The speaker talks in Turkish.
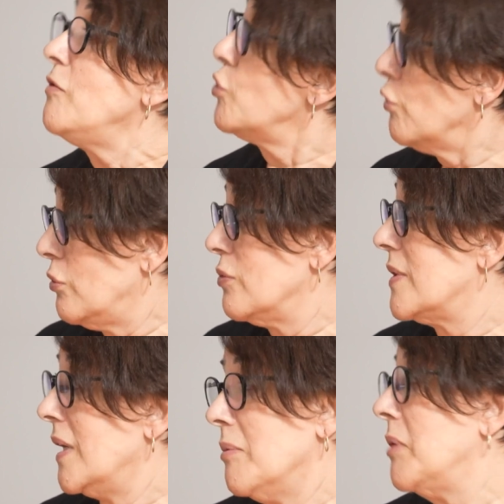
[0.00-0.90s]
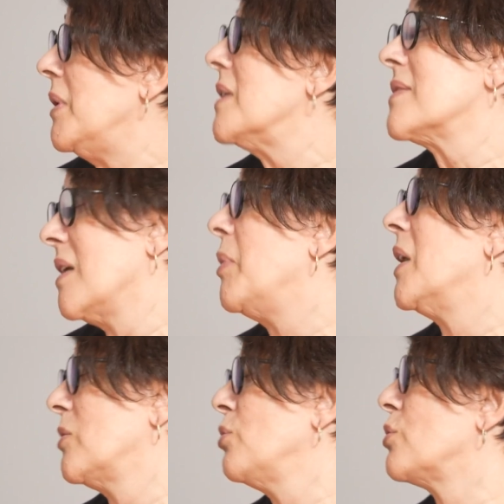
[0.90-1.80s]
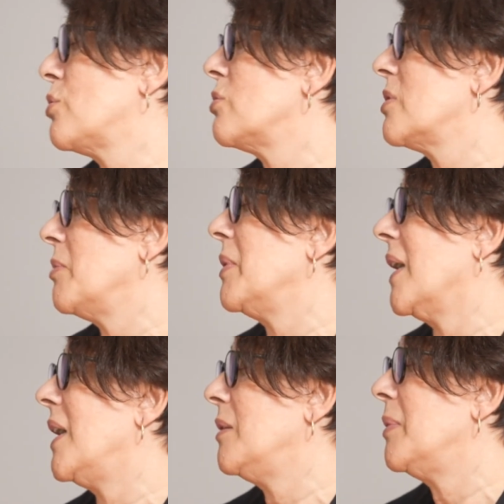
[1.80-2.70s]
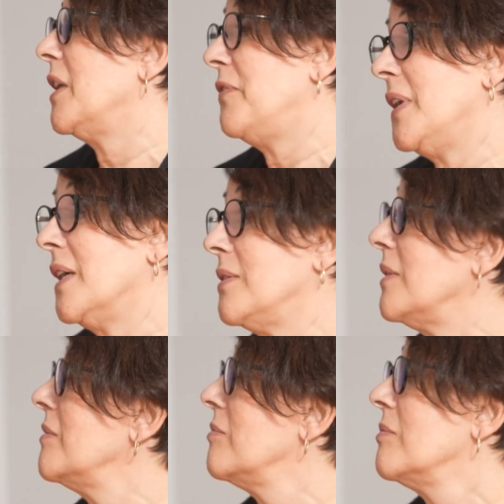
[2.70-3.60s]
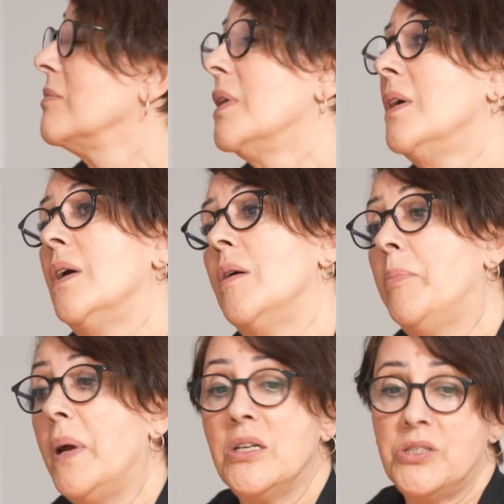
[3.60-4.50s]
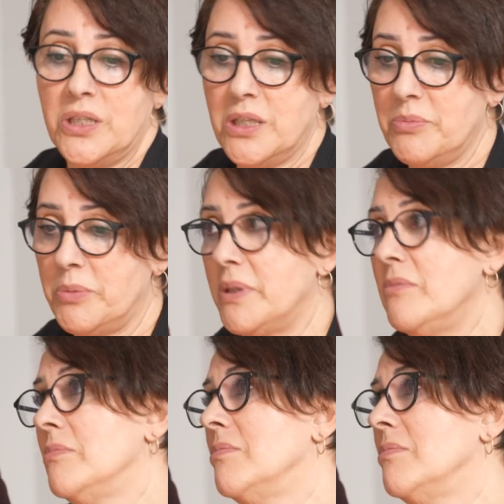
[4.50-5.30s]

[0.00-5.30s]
Ev çok güzel ama biraz abartıyorsunuz gibi geldi bana fiyatı. Bence 20 bin.